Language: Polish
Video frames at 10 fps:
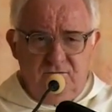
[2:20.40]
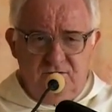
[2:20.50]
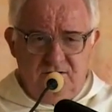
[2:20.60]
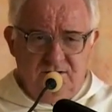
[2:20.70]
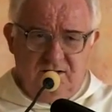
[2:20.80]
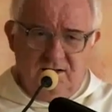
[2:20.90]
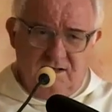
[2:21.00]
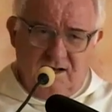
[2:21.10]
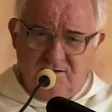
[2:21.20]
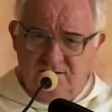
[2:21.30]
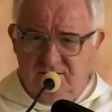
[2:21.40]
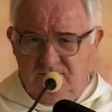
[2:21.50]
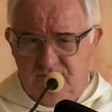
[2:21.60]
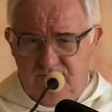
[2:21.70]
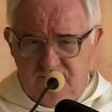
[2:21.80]
wszystkie teksty
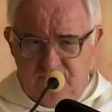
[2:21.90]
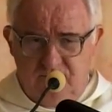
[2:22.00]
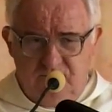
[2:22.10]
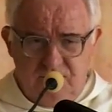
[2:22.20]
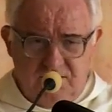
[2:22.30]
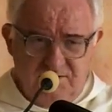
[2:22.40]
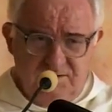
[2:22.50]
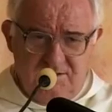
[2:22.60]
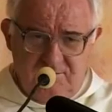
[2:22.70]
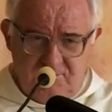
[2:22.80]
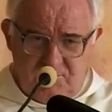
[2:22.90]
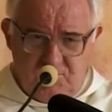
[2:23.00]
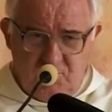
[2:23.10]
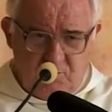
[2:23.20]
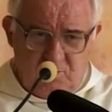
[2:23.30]
przez
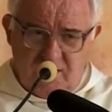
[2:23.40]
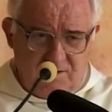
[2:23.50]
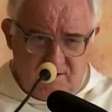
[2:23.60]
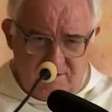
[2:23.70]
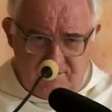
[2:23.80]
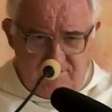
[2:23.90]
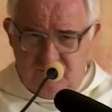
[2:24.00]
studiujecie